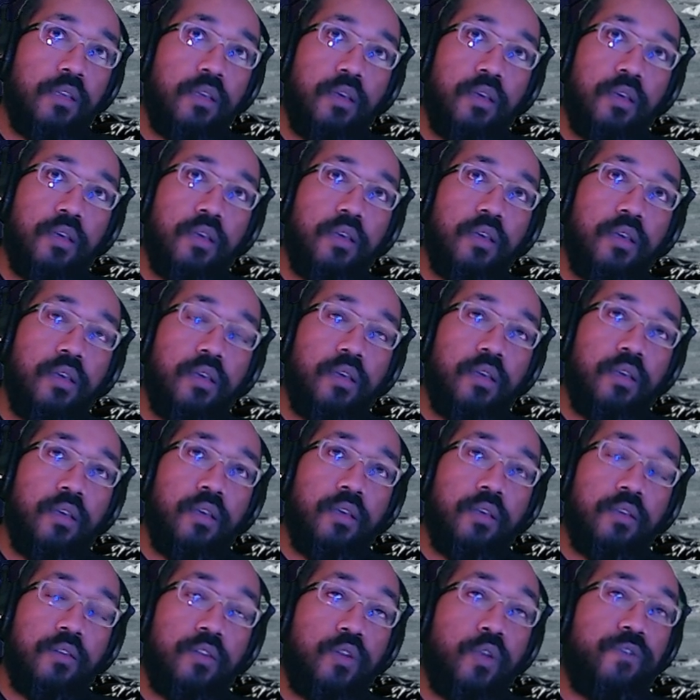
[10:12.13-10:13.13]

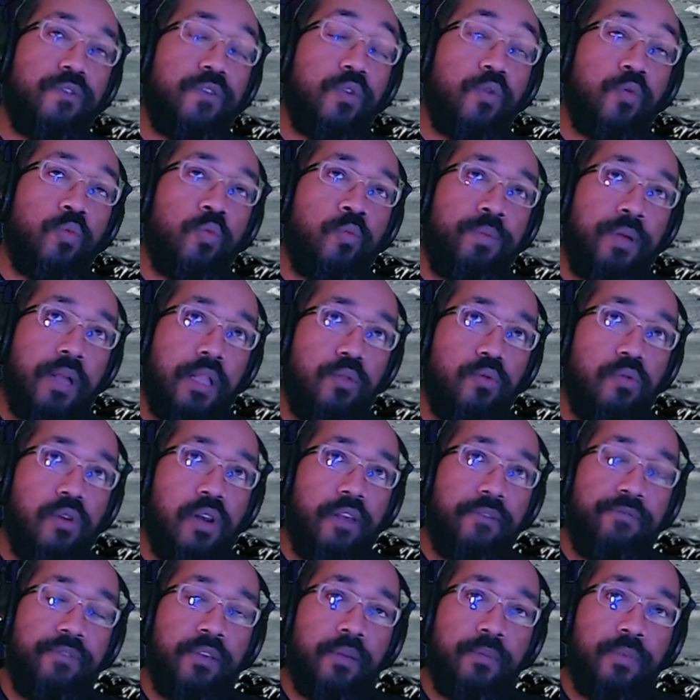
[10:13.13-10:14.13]
euh, sauf si on parle de
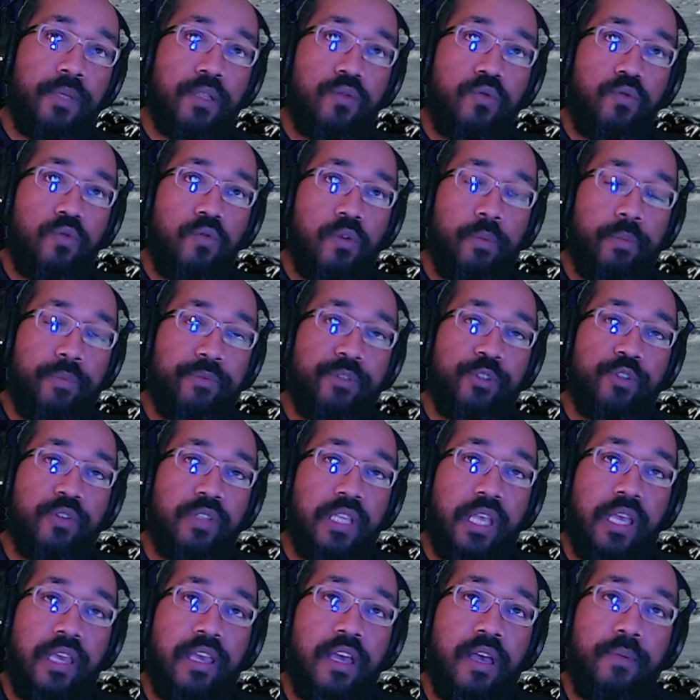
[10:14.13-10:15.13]
la fin, bien sûr,
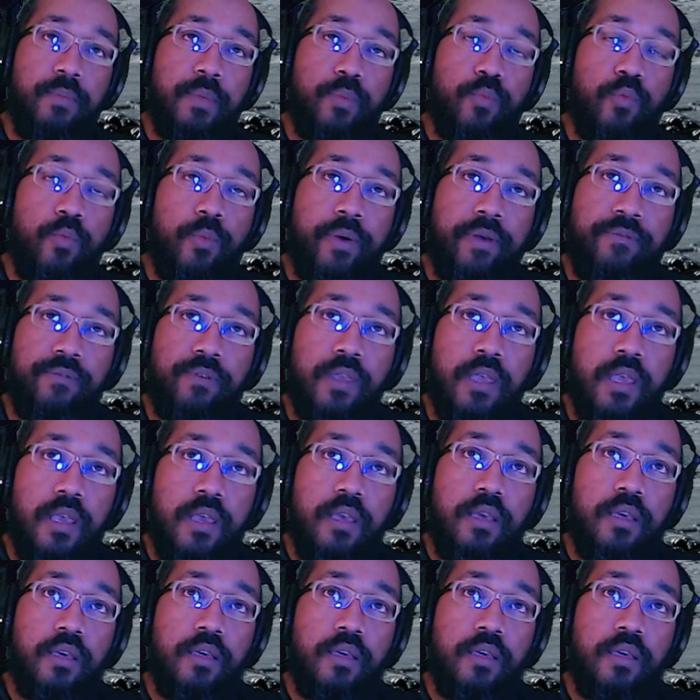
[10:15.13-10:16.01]
j'en sais rien, mais bon, bref.